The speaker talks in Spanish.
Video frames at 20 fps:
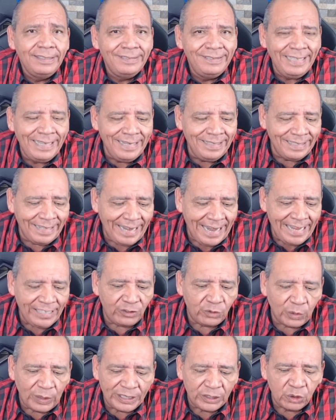Tiene
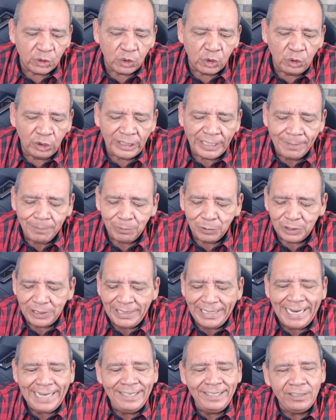derecho, estos son tiempos
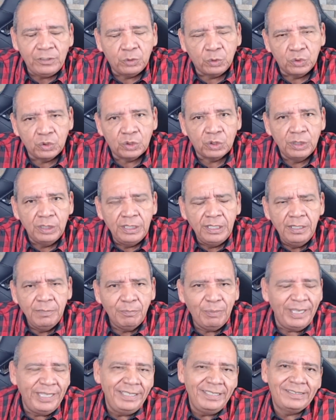inéditos.
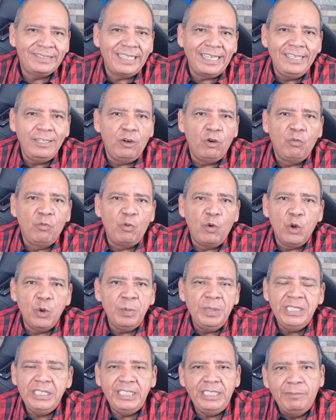Pueden estar
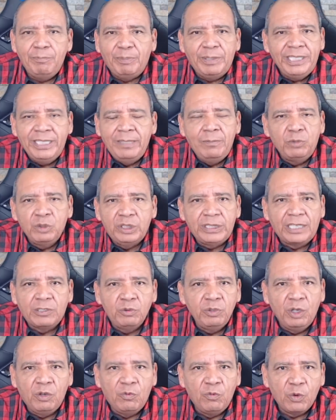inconformes y pueden mostrar
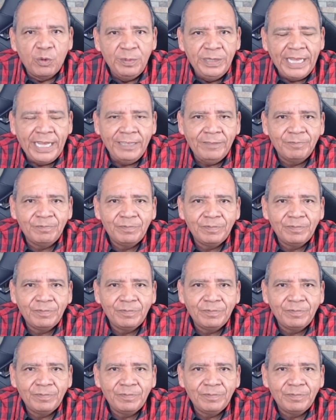su inconformidad.